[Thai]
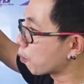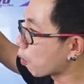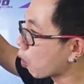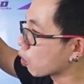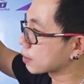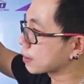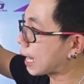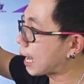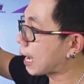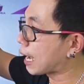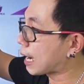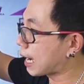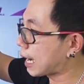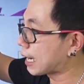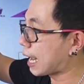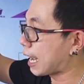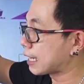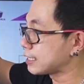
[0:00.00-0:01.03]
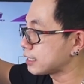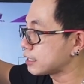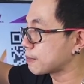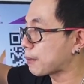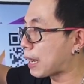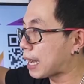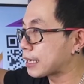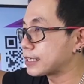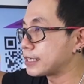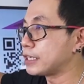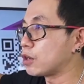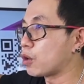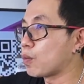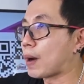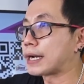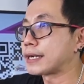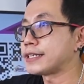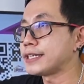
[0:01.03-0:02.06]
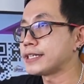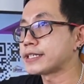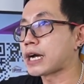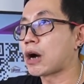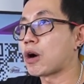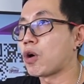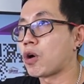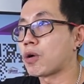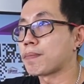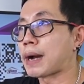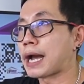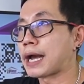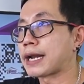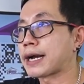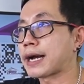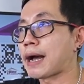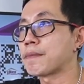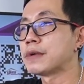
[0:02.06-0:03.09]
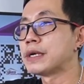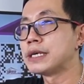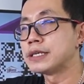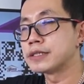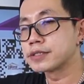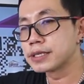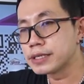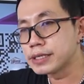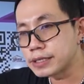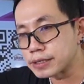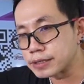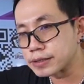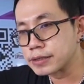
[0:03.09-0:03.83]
v o t a ขนาด 25กิโลวัตต์ที่จะเอาออกมานะครับ ซึ่ง